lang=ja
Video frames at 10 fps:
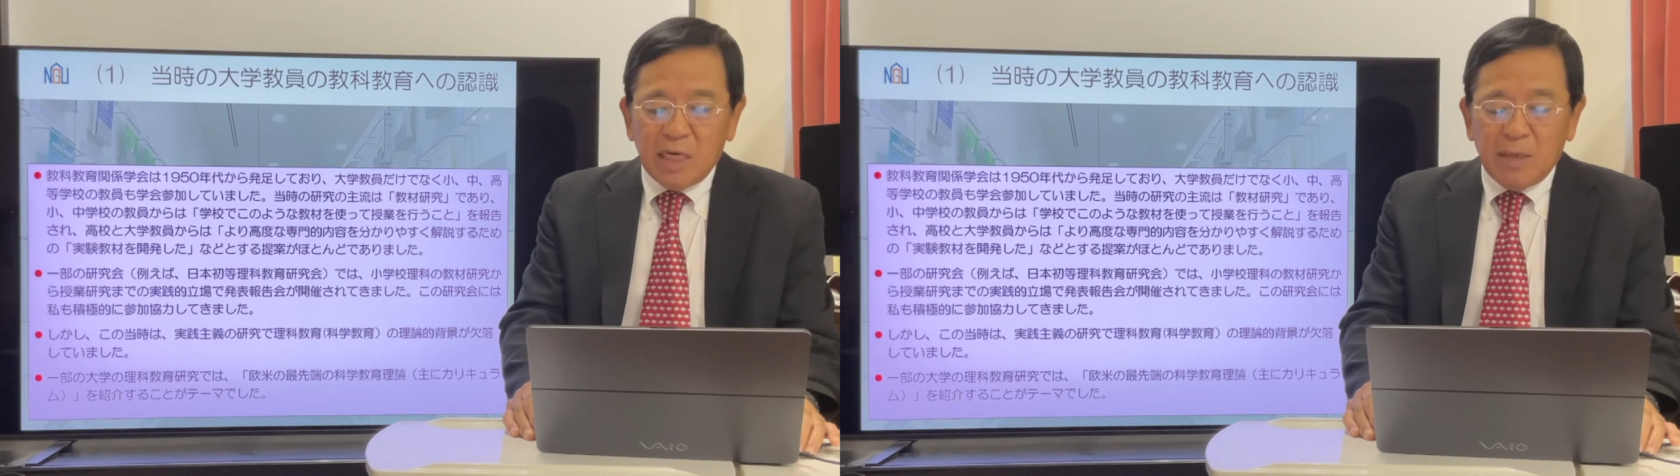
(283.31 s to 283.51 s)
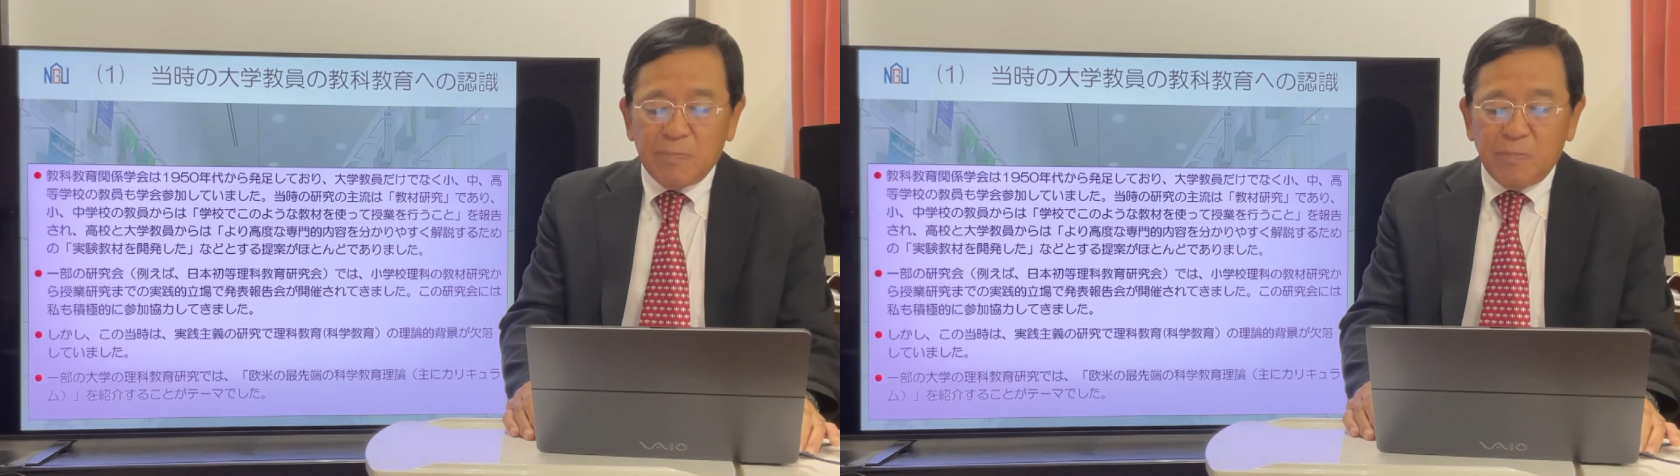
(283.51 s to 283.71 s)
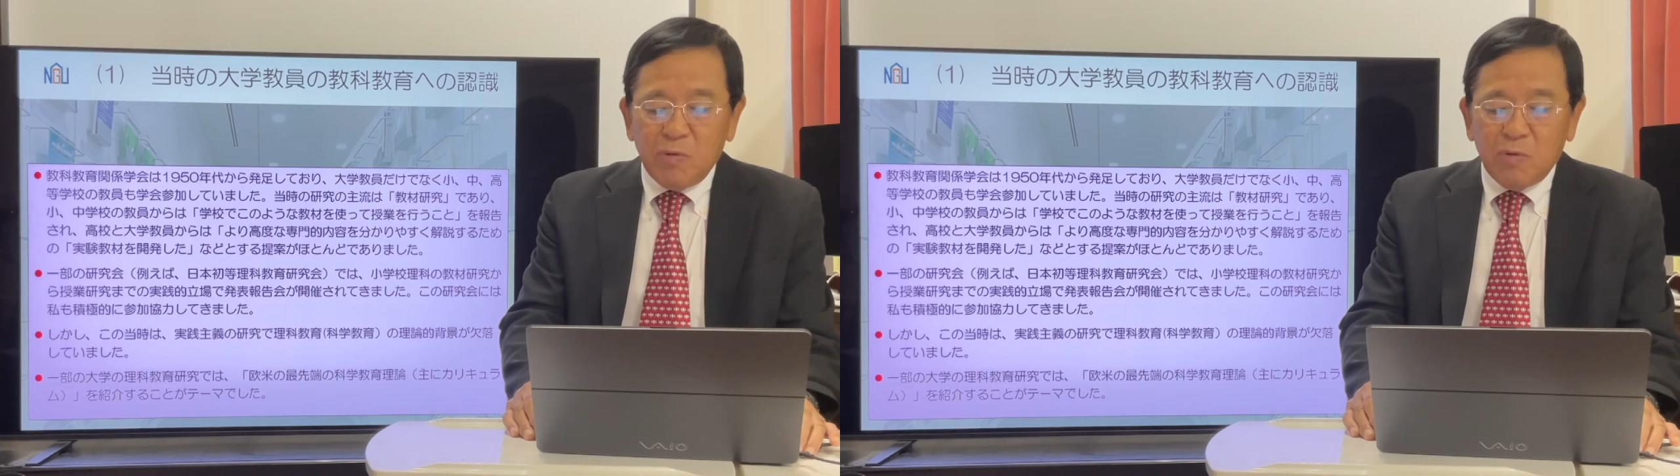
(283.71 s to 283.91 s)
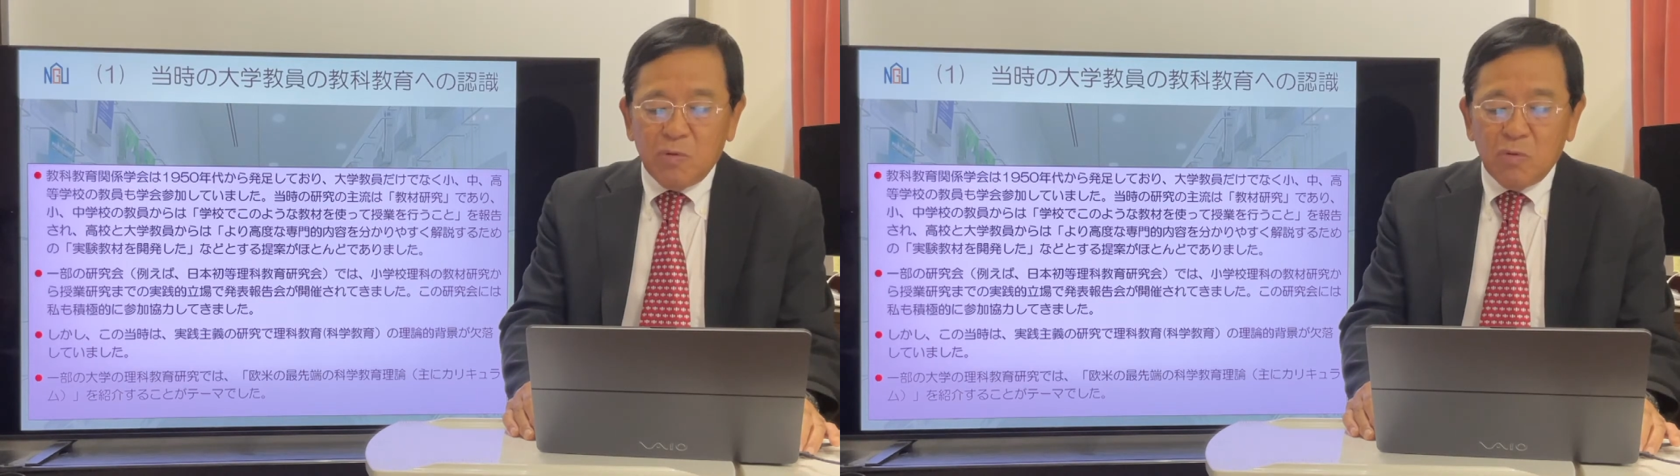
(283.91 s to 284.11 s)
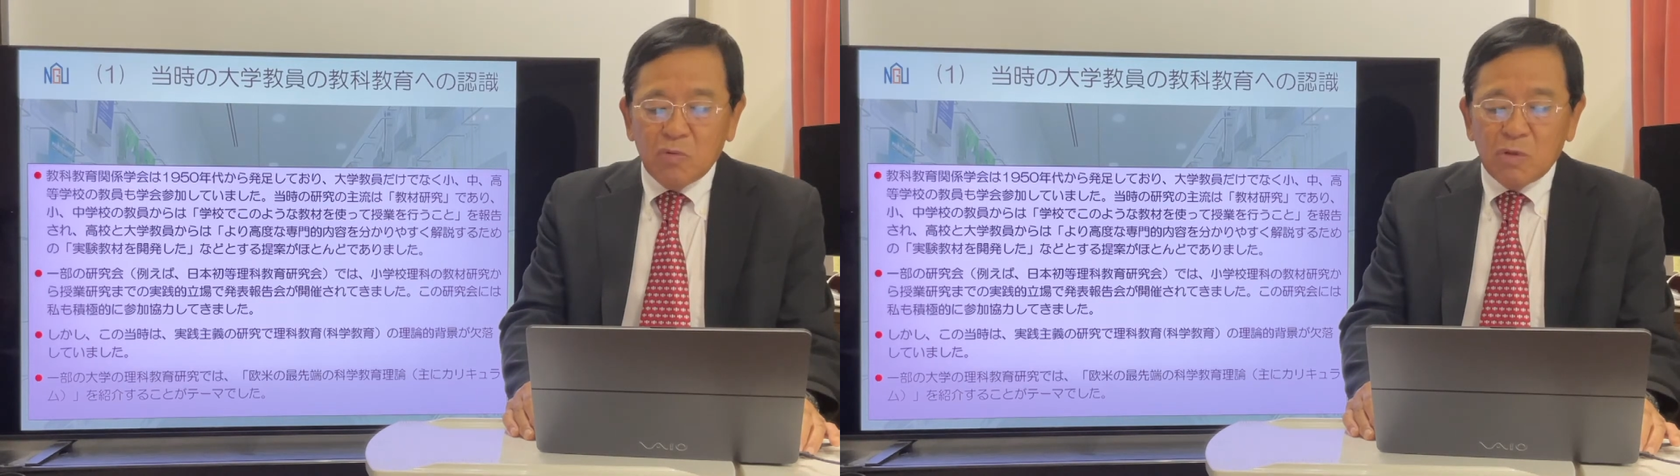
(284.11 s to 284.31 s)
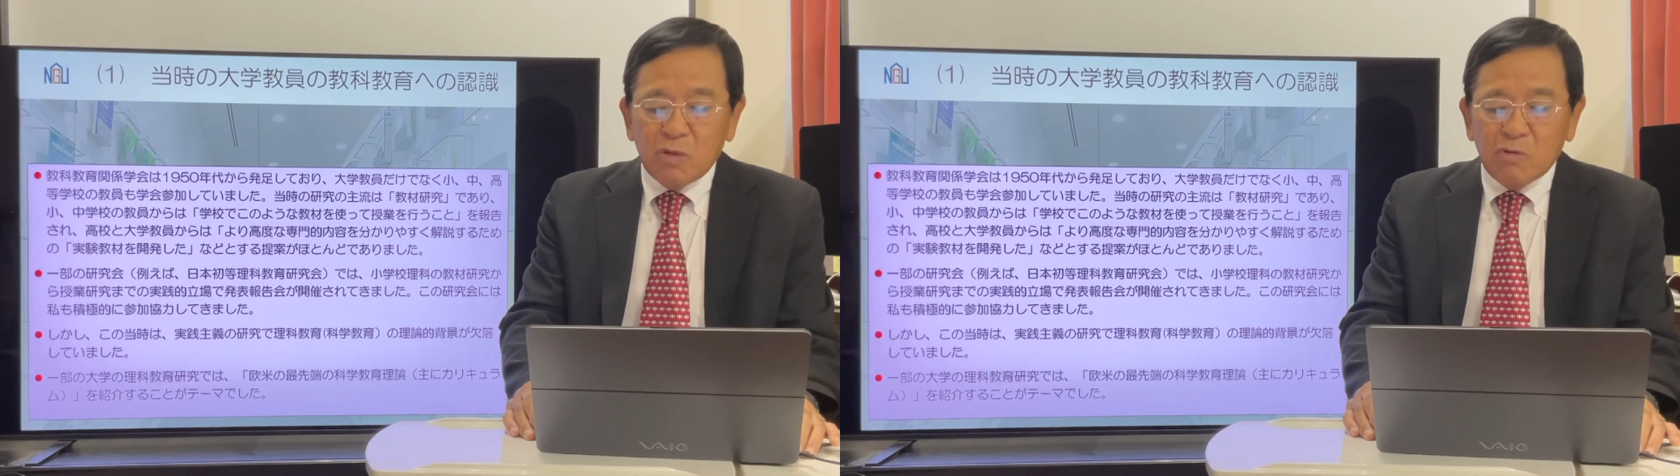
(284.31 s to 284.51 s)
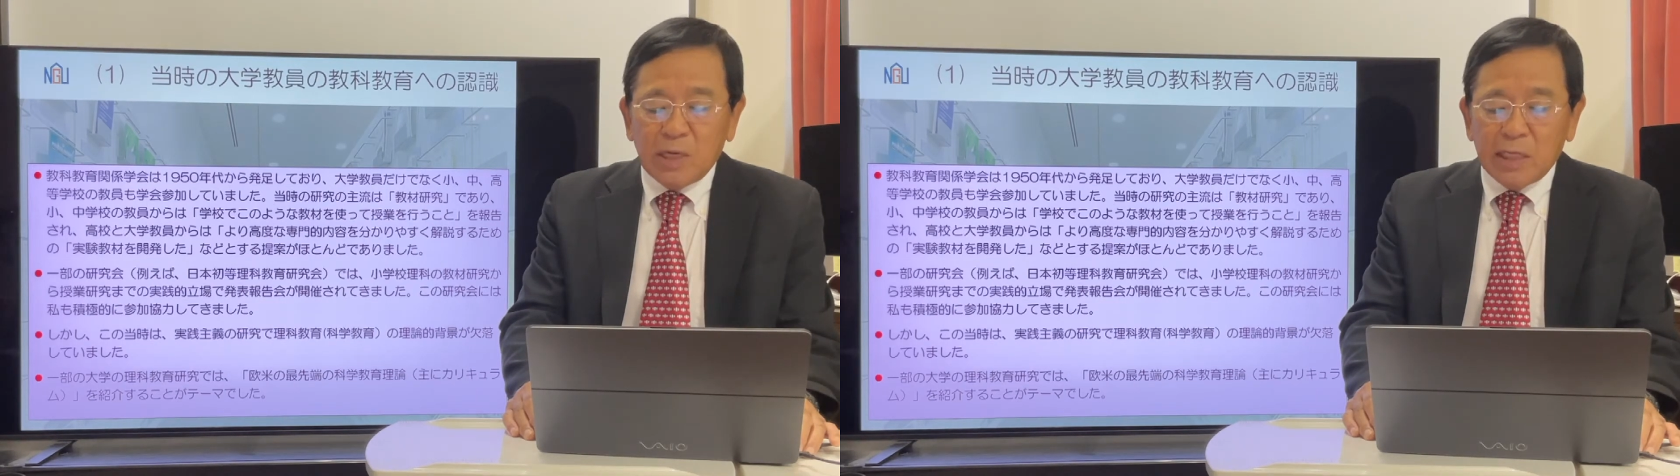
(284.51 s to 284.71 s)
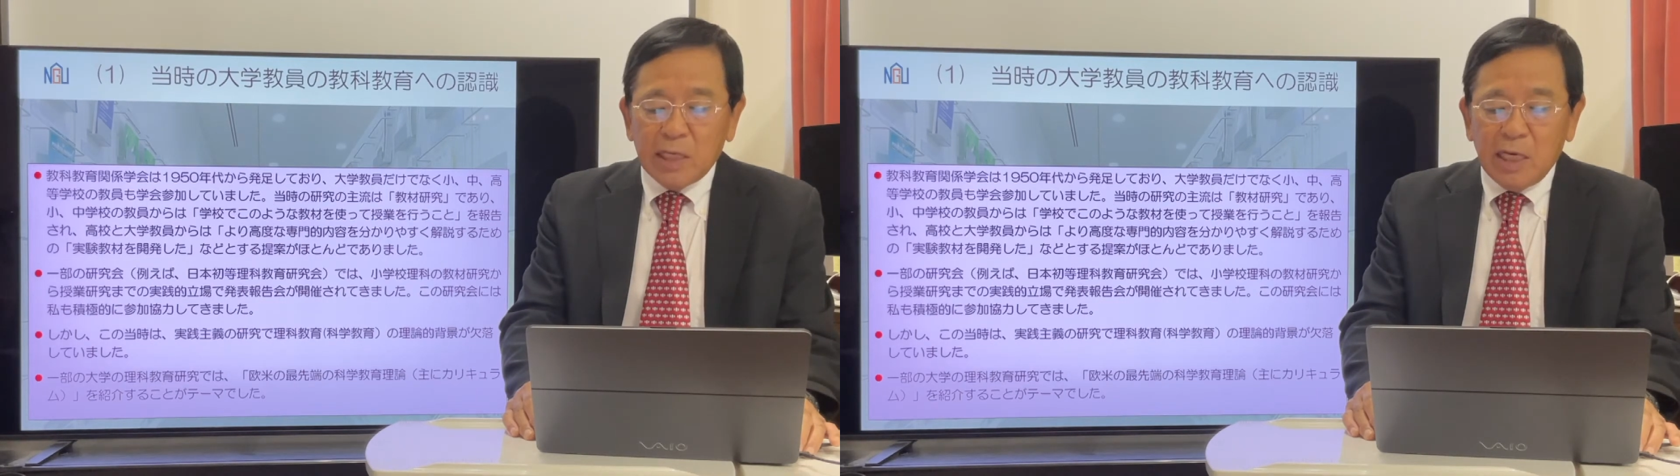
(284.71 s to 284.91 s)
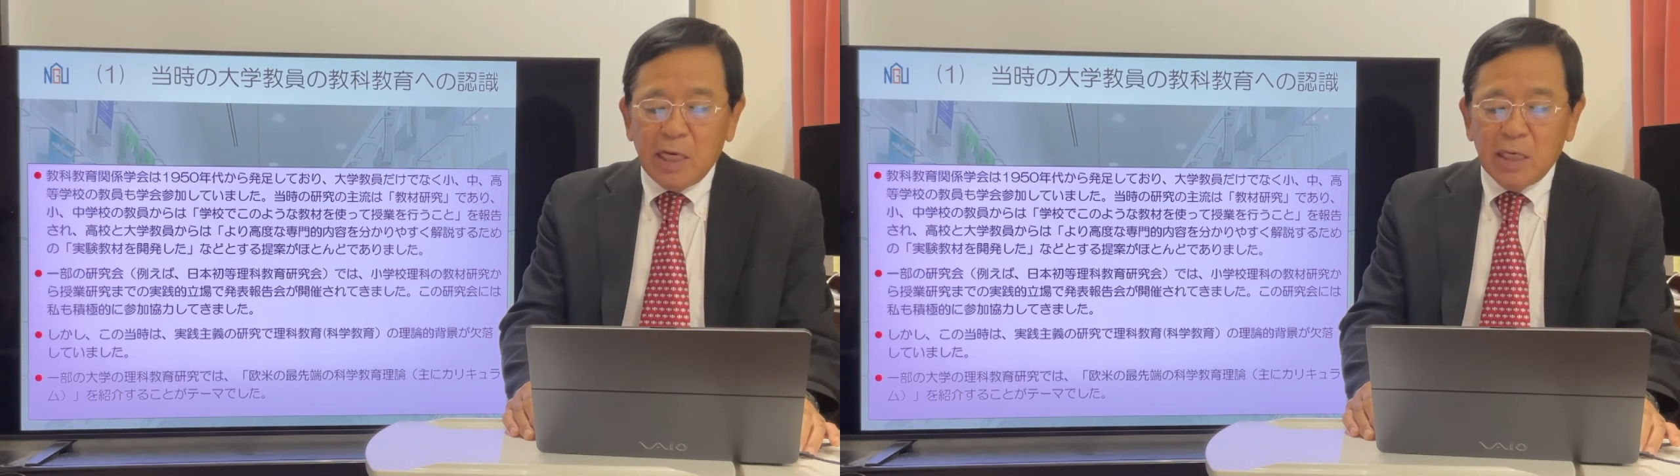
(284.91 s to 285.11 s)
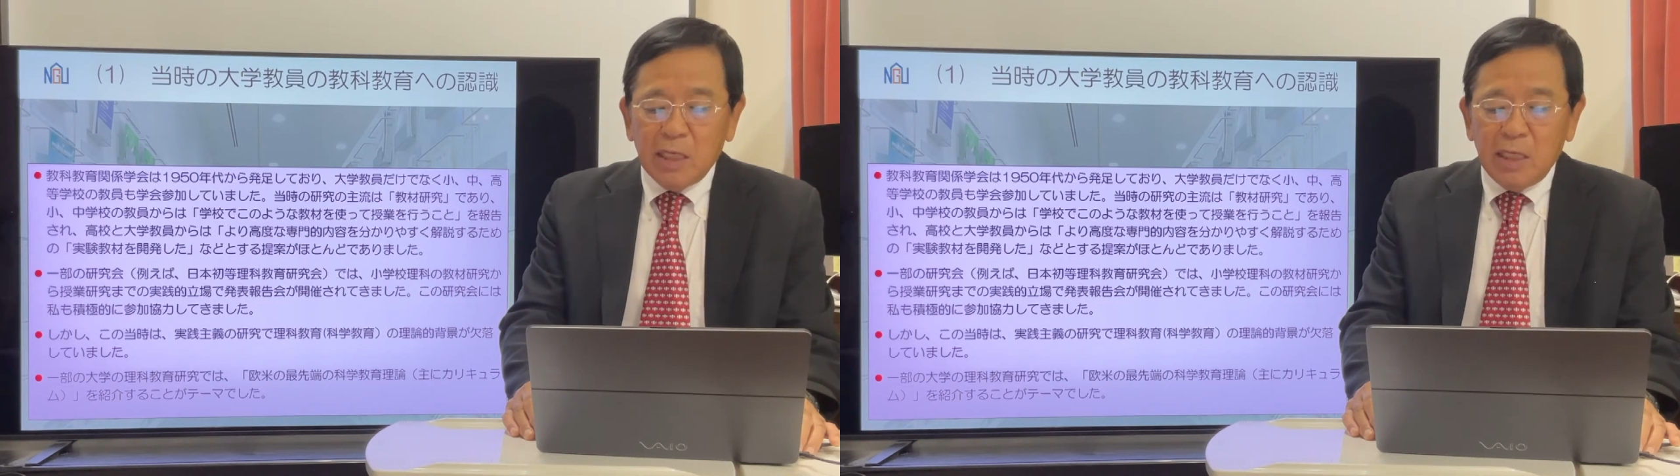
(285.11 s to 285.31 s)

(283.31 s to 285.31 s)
発表報告会が